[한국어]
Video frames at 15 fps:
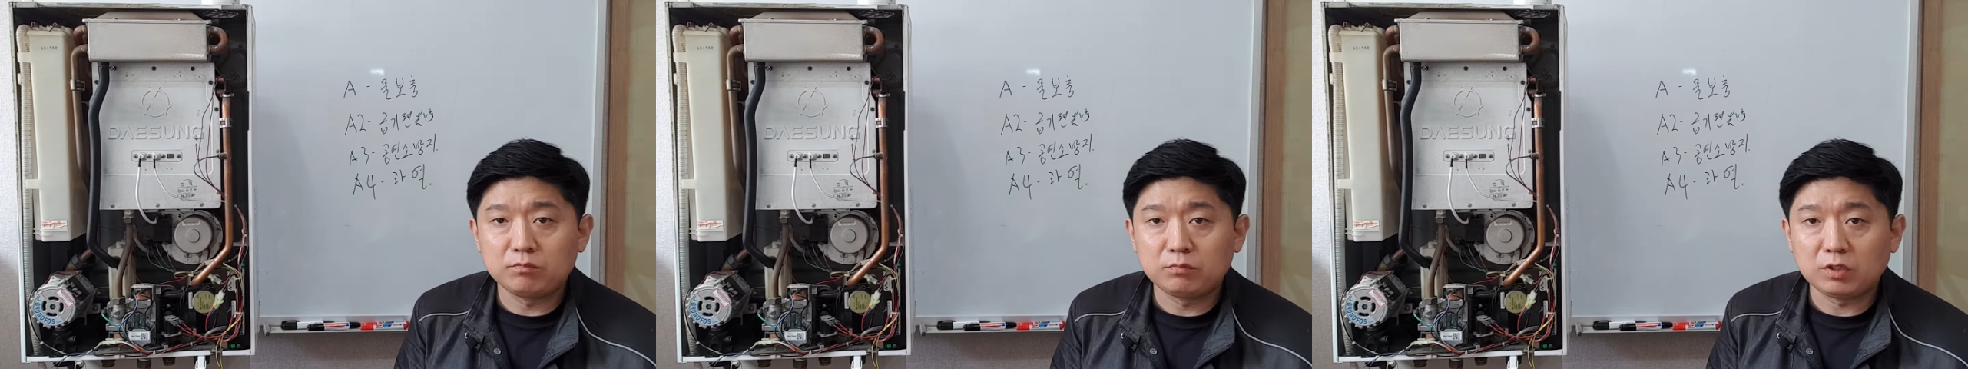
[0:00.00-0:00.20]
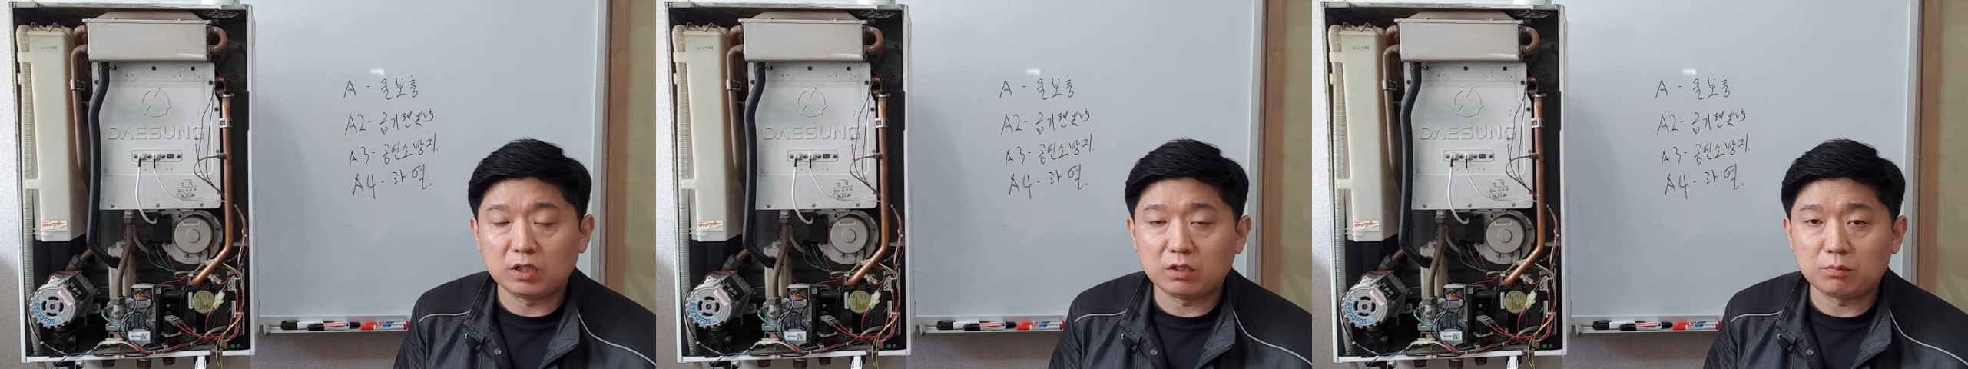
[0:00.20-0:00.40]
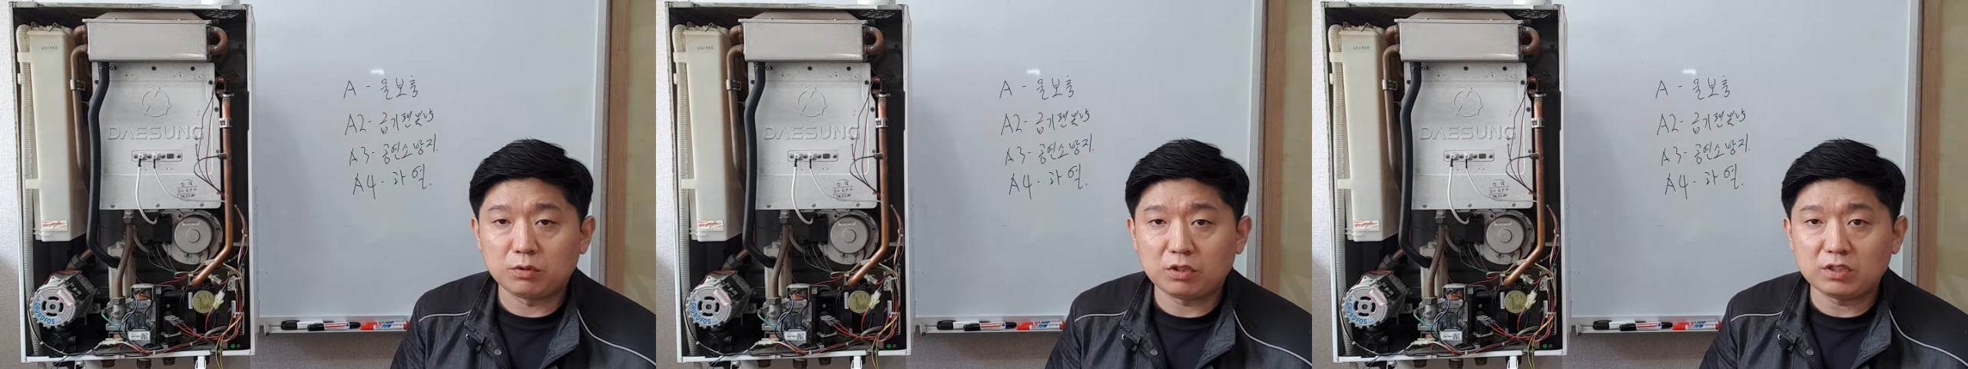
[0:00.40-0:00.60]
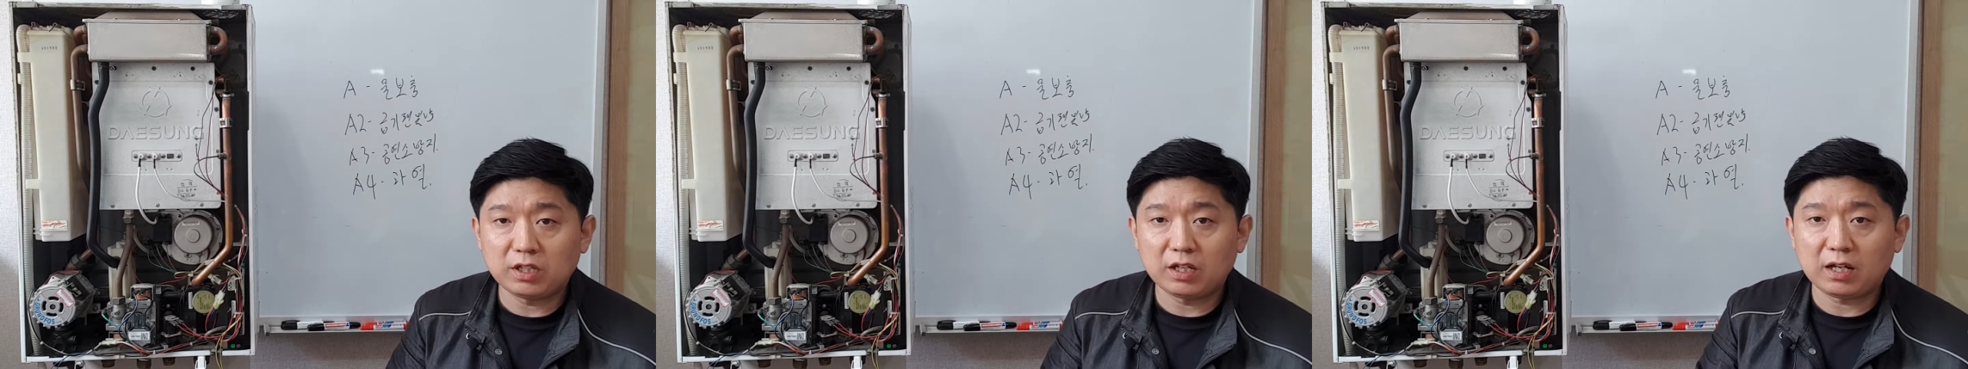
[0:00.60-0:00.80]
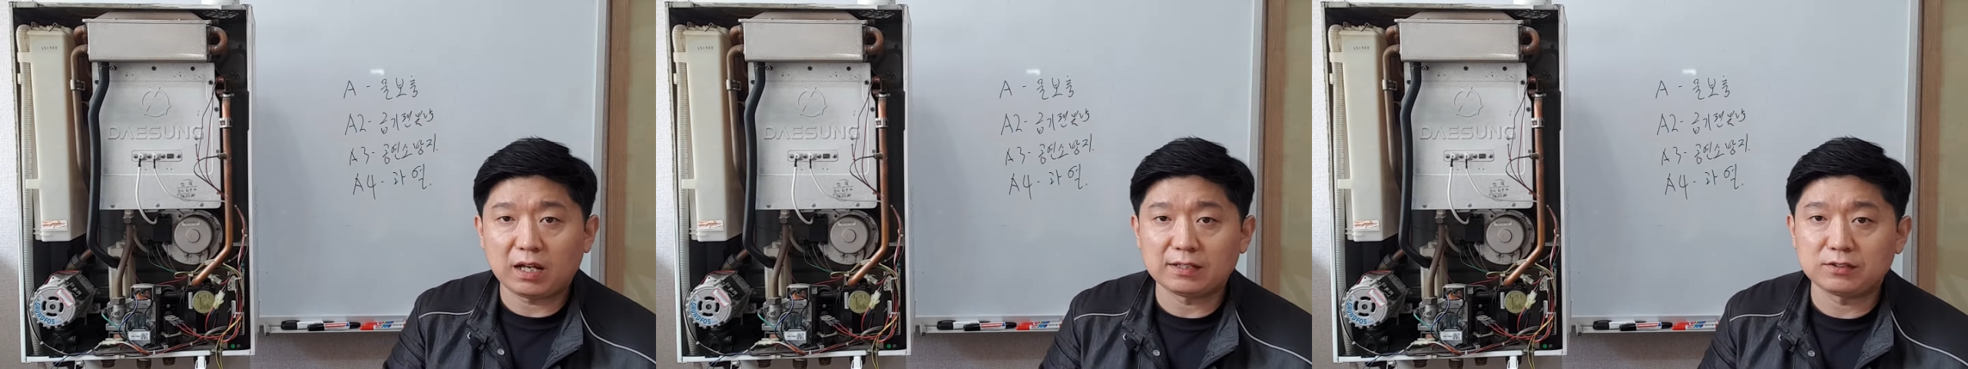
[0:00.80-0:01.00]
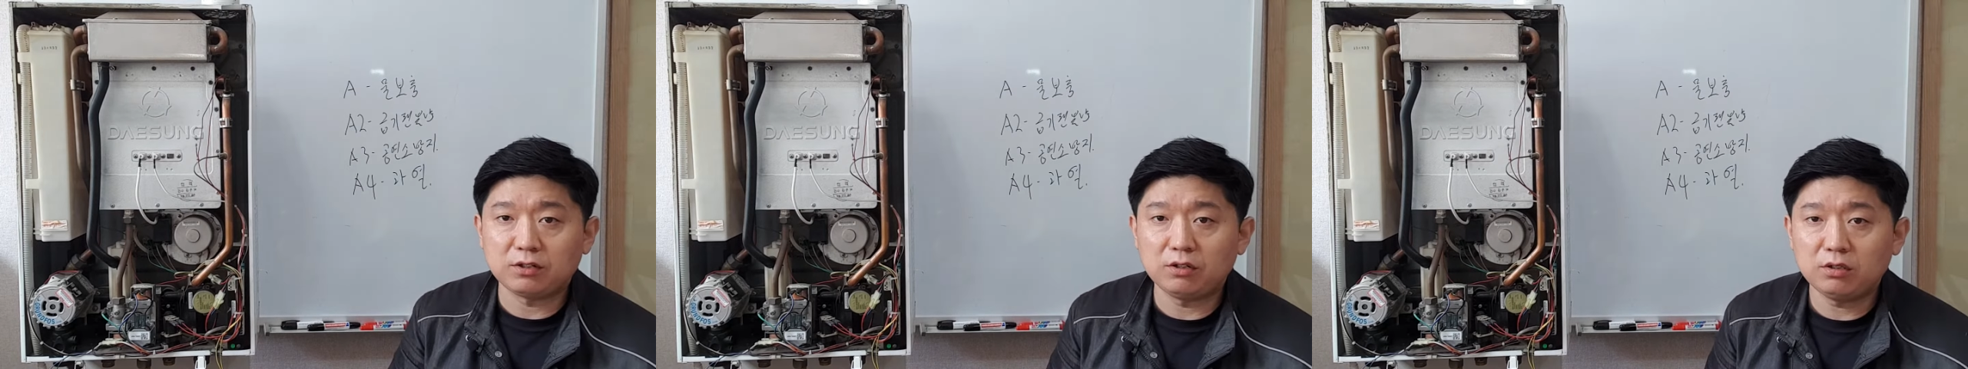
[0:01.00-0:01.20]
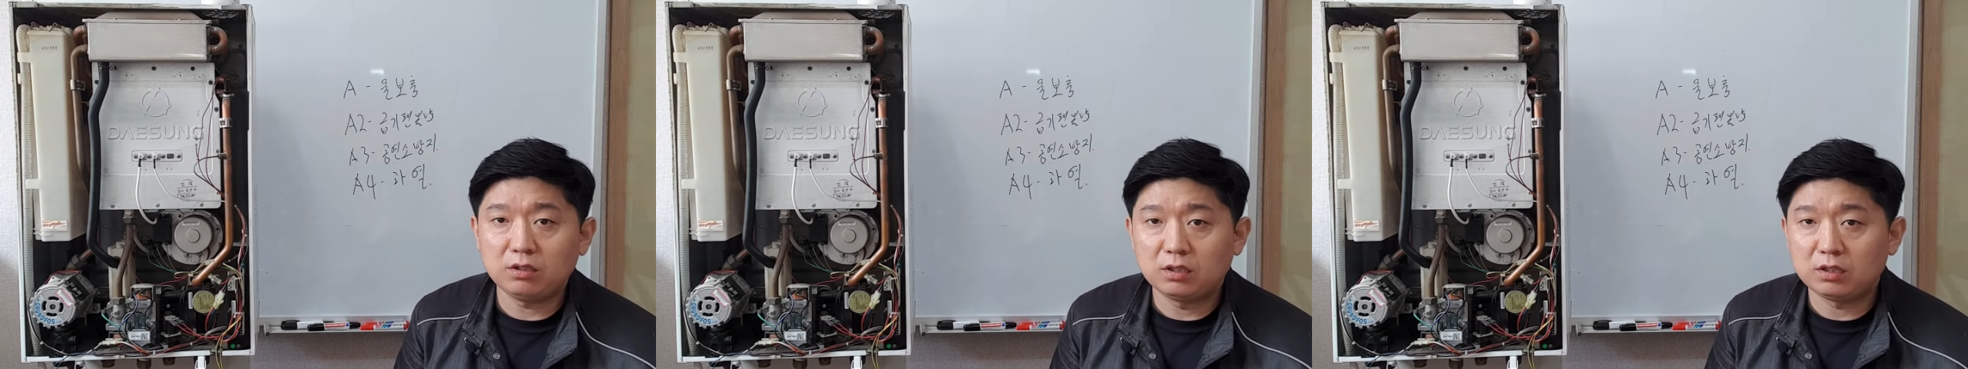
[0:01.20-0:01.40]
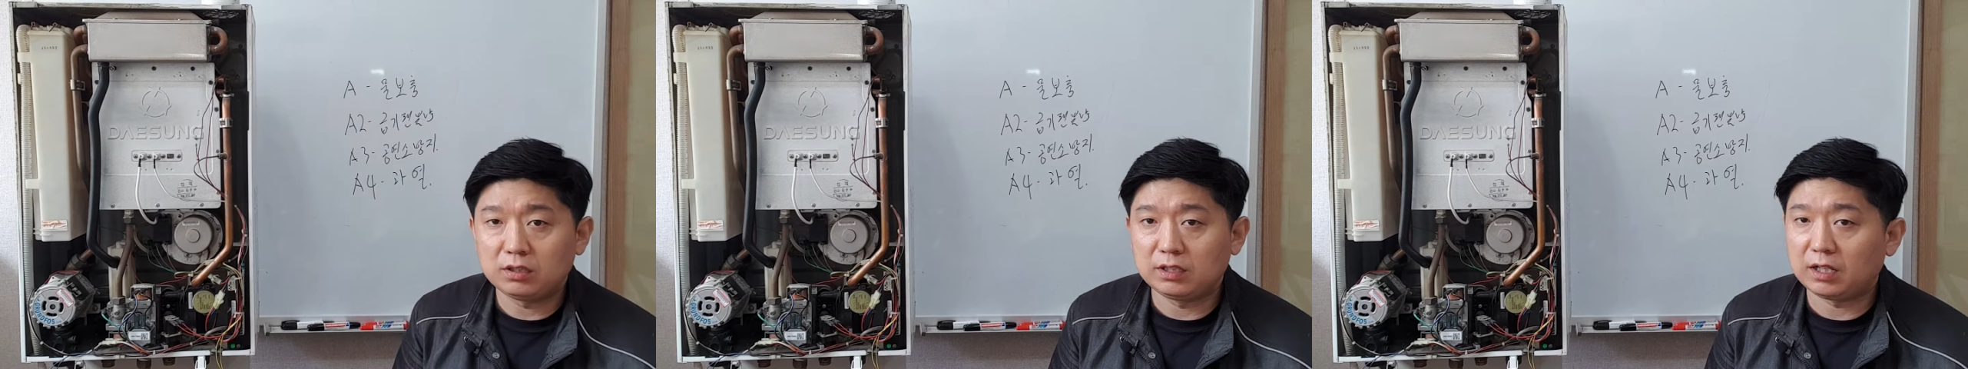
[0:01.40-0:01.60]
예를 들어 현장에 가서
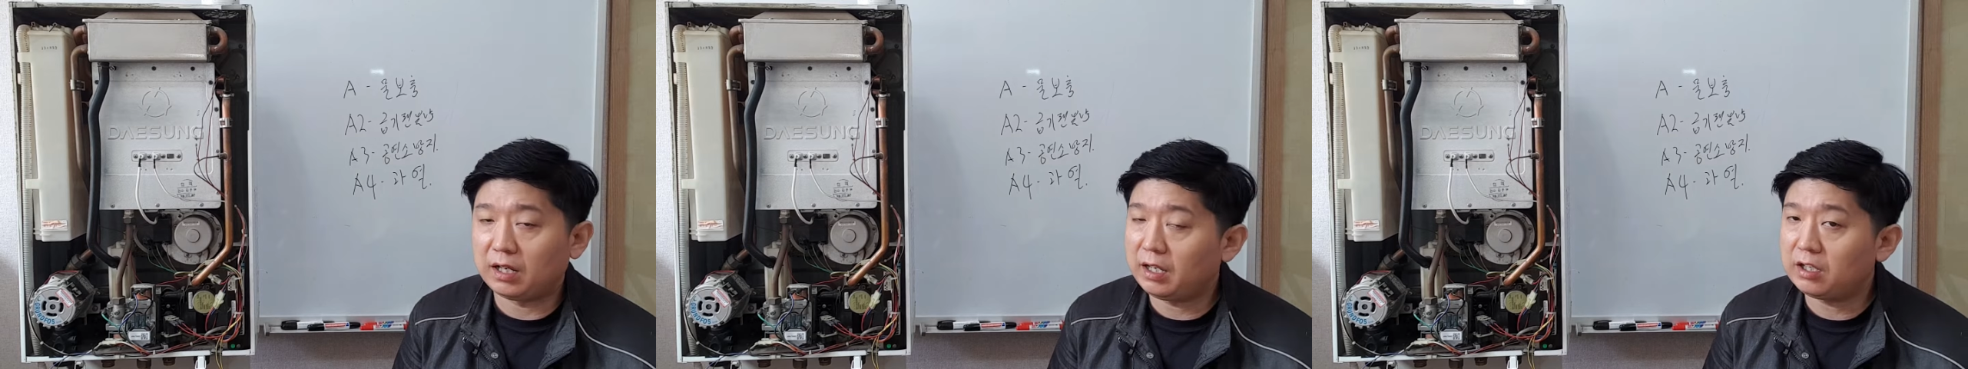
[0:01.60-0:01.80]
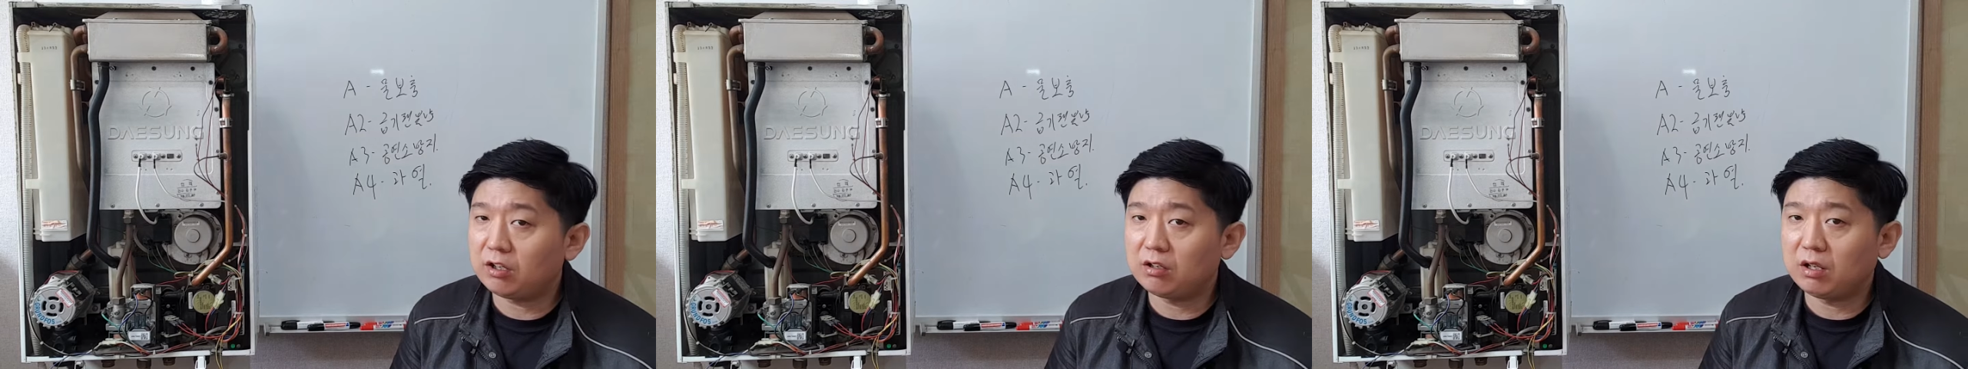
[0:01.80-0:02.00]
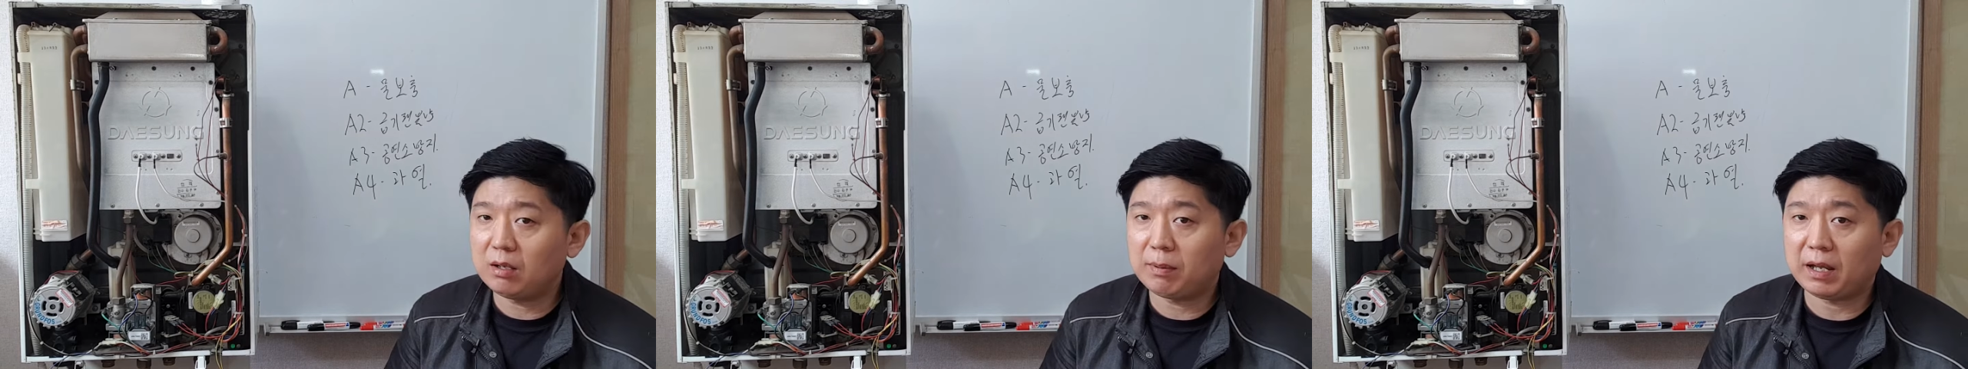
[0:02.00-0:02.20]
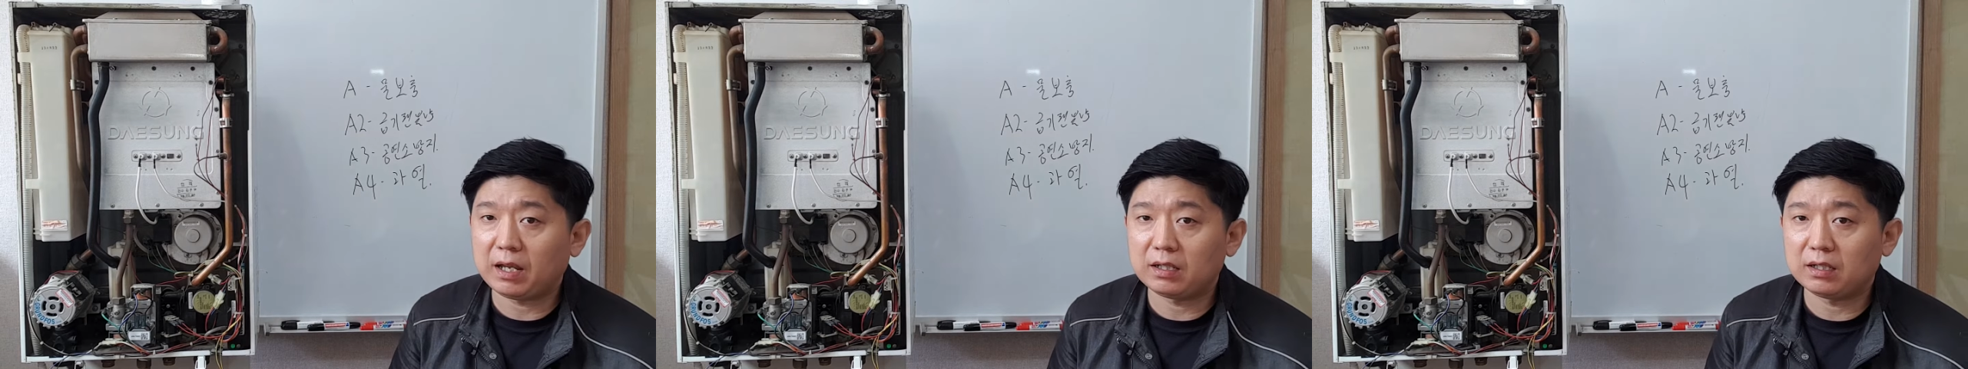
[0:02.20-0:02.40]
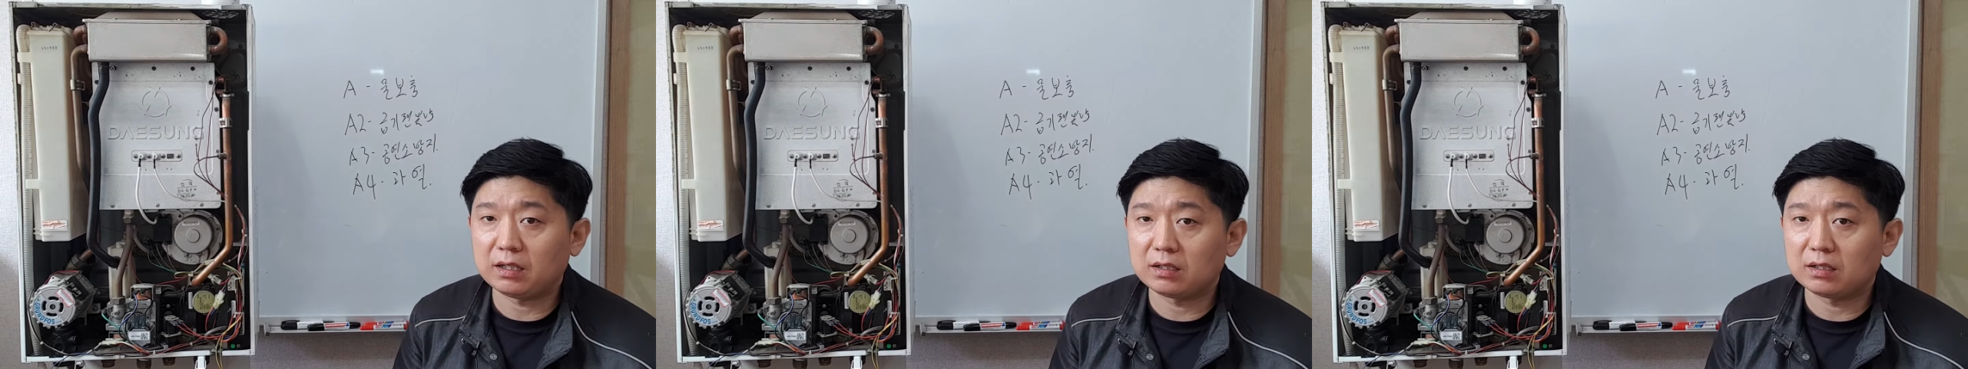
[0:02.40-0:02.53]
네가 해결을 해 봐야 돼.